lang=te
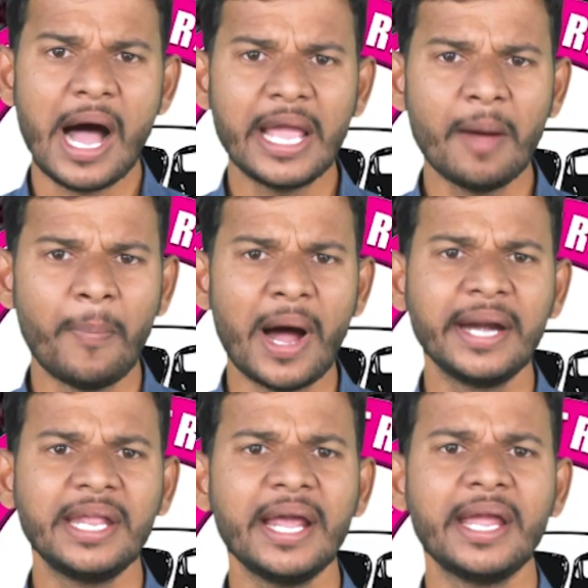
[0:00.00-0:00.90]
ఆయా
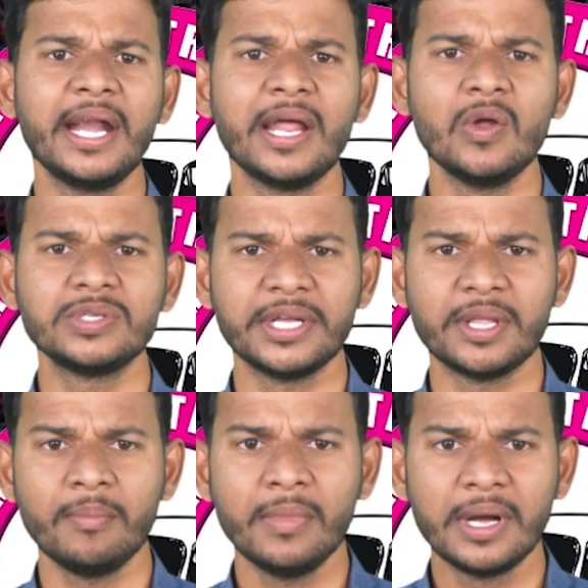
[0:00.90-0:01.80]
పార్టీల కేడర్లో
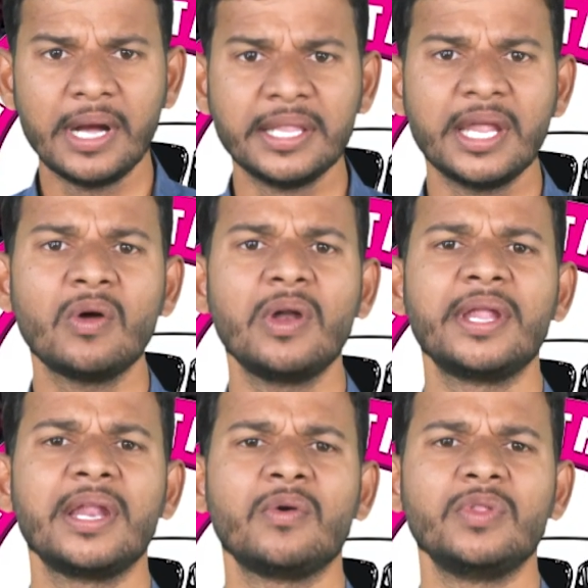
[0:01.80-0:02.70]
సైతం
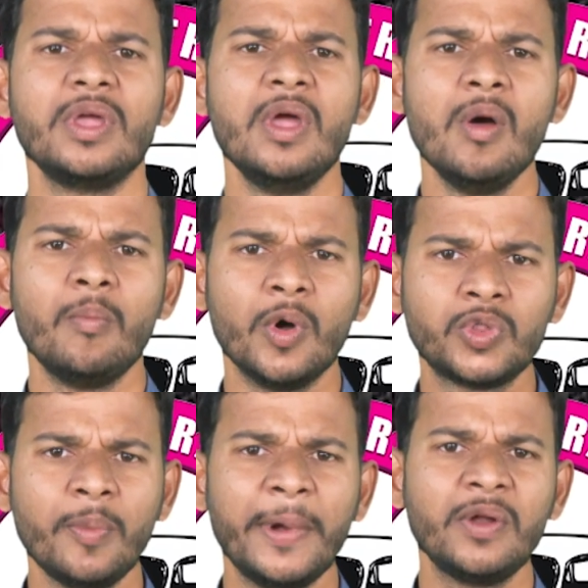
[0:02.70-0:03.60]
గందరగోళం నెలకొంది
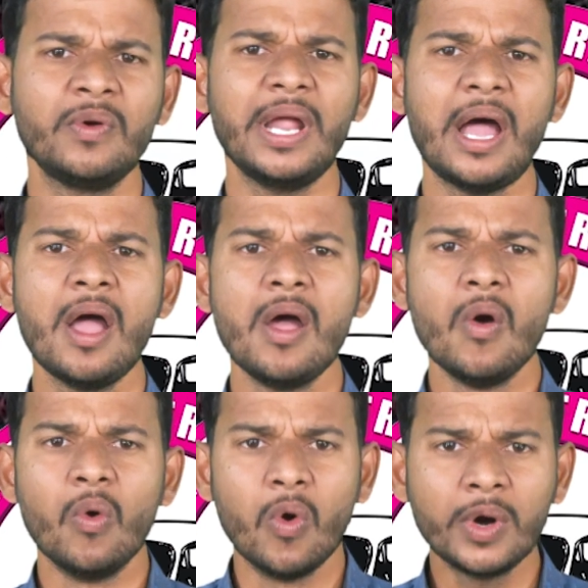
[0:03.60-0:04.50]
పొత్తు పెట్టుకున్నా
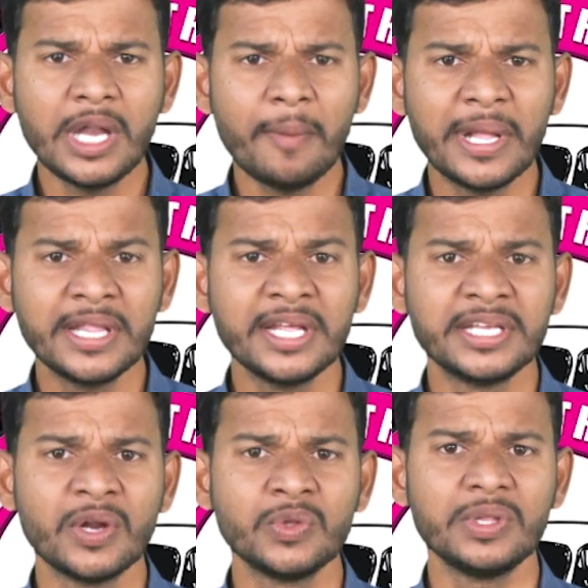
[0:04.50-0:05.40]
ఓట్ల బదిలీ
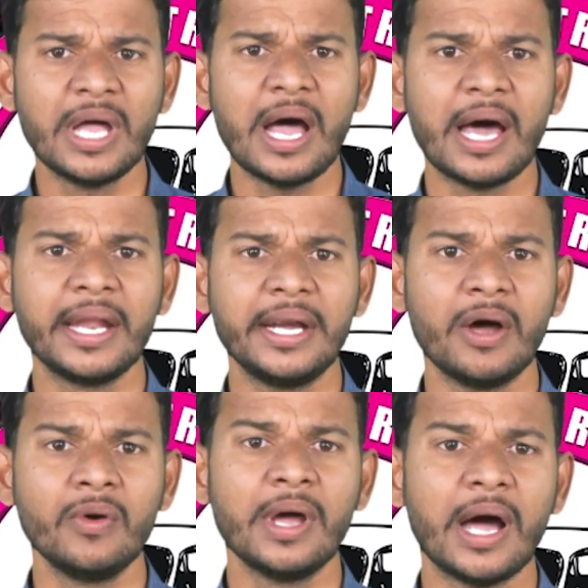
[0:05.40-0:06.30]
జరుగుతుందా అనే
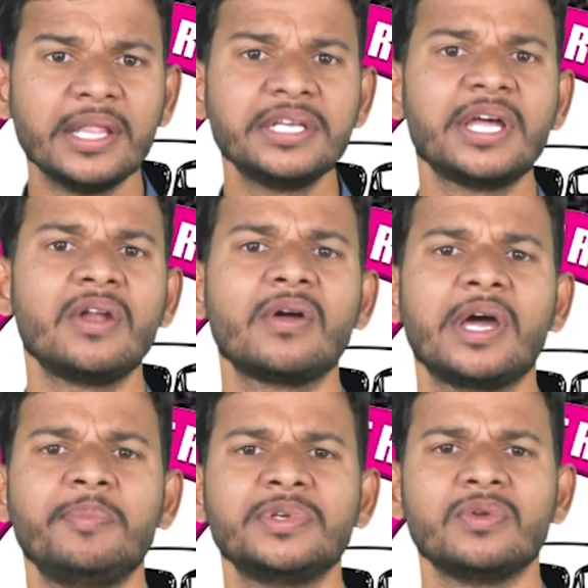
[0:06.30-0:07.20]
డౌట్ అధిష్టానంలో
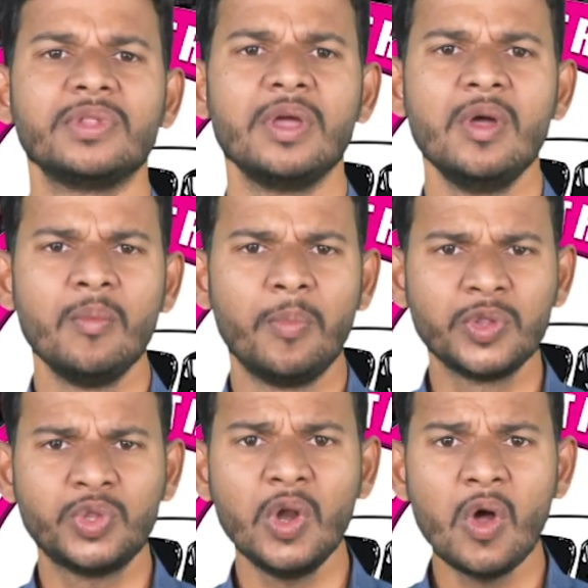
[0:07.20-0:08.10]
కనిపిస్తోంది
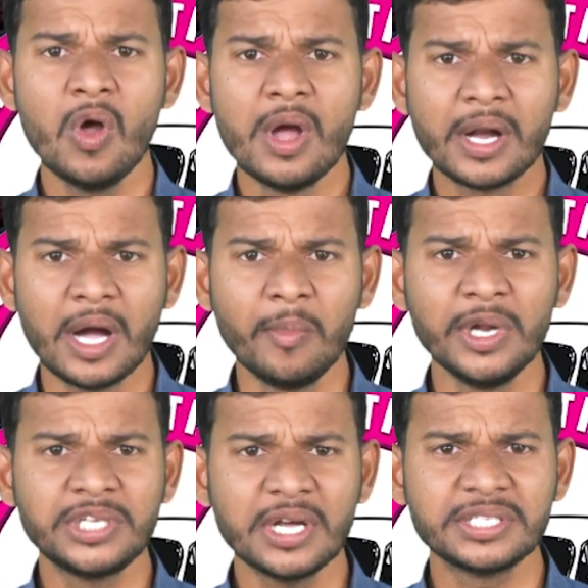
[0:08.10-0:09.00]
పొత్తుల్లో
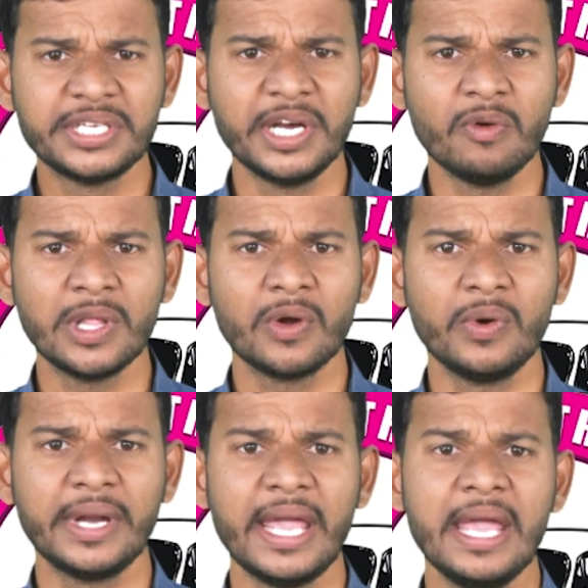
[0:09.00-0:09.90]
కమ్యూనిస్టులకు సీట్లు
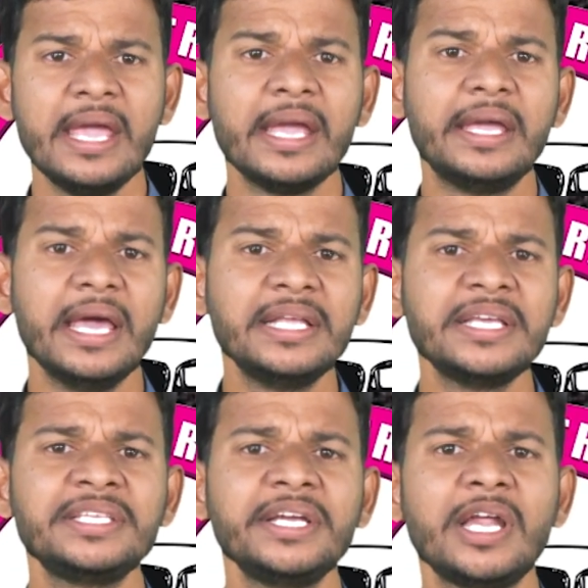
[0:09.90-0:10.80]
వదులుకుంటే
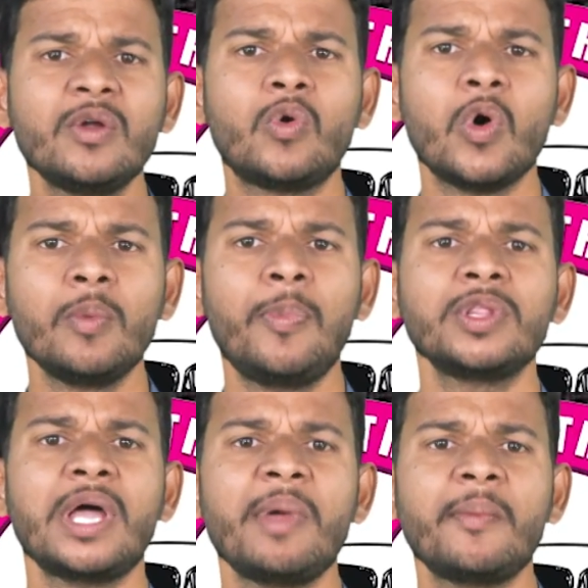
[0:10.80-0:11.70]
గెలిచే సీట్లను
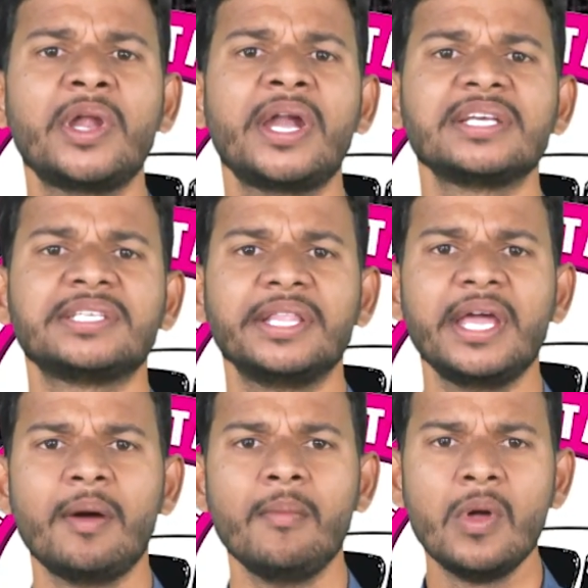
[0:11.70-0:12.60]
కోల్పోతామేమోననే
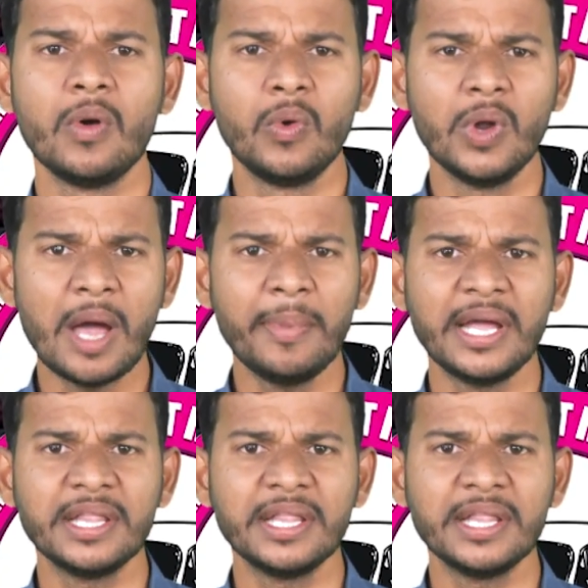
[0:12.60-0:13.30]
సందేహం గులాబీ